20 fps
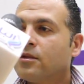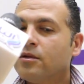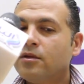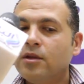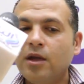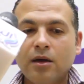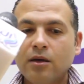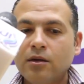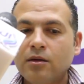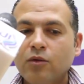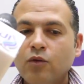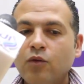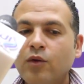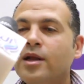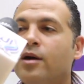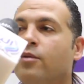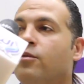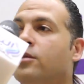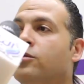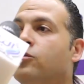لا
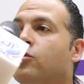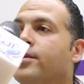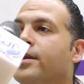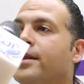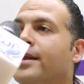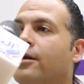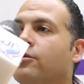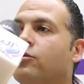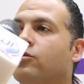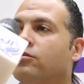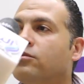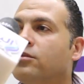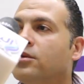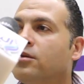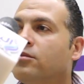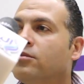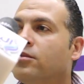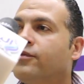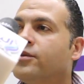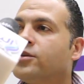ولا مندوبين عنه
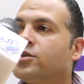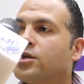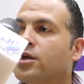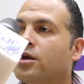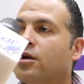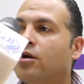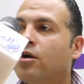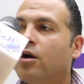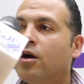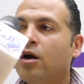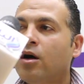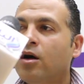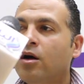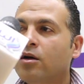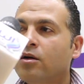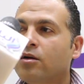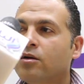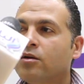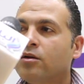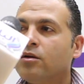مفيش
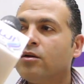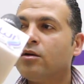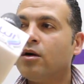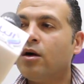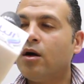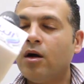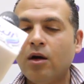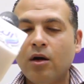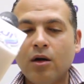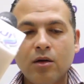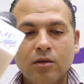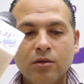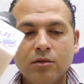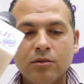اه اه